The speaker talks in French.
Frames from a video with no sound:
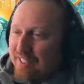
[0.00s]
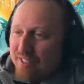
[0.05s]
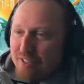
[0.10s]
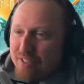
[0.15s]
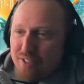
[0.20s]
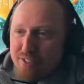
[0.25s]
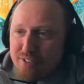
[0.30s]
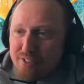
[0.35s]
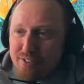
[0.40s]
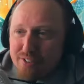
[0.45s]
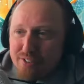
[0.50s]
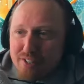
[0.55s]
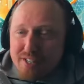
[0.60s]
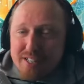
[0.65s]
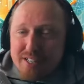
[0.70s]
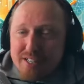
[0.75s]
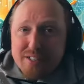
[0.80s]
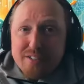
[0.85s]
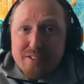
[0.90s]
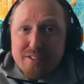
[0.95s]
à
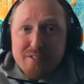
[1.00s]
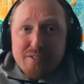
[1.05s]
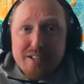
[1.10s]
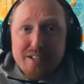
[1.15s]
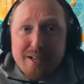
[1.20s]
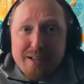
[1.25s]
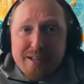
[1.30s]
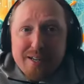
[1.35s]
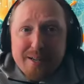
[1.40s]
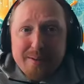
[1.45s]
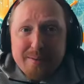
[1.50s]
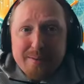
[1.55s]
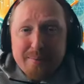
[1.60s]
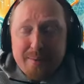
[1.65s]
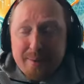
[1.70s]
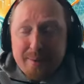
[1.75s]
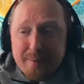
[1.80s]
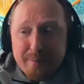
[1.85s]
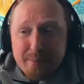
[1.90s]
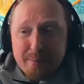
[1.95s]

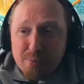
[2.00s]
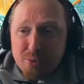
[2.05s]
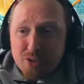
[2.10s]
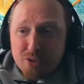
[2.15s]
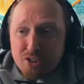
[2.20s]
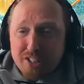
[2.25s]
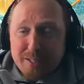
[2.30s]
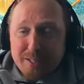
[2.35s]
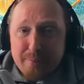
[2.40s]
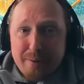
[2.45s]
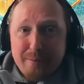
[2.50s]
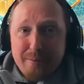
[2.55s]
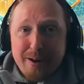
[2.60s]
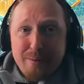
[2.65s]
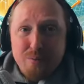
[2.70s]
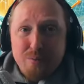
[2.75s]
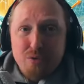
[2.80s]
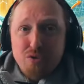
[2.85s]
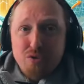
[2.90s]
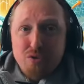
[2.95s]
un moment donné, même
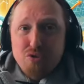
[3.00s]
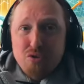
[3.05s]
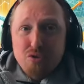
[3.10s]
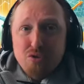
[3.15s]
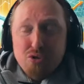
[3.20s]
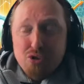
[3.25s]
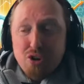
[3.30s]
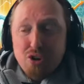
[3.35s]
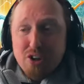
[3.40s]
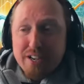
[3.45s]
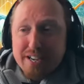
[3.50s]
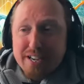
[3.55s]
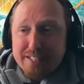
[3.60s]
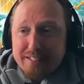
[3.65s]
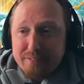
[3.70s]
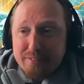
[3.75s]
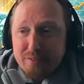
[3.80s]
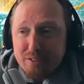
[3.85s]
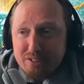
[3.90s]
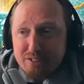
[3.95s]
la bourse de New York a
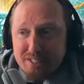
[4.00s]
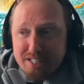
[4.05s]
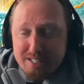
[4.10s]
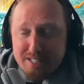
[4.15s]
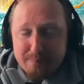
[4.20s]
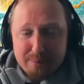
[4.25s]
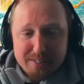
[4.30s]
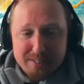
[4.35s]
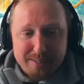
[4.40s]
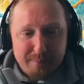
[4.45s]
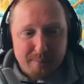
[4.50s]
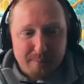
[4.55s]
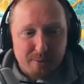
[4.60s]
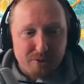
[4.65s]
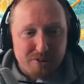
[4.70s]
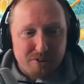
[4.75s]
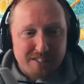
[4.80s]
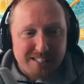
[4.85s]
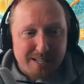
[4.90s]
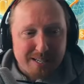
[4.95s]
été française hein, parce qu'à un moment
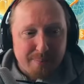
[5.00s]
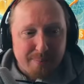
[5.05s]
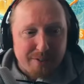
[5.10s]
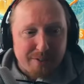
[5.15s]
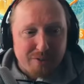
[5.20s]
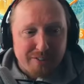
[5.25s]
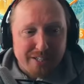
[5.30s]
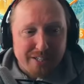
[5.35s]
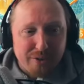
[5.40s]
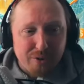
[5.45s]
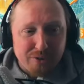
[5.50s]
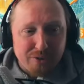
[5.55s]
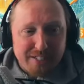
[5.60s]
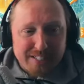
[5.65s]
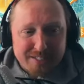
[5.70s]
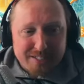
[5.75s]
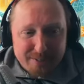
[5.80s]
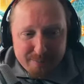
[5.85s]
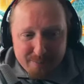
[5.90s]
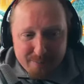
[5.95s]
donné, ça appartenait à mm-hmm.
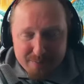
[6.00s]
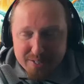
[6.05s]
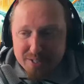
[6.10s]
Euronext.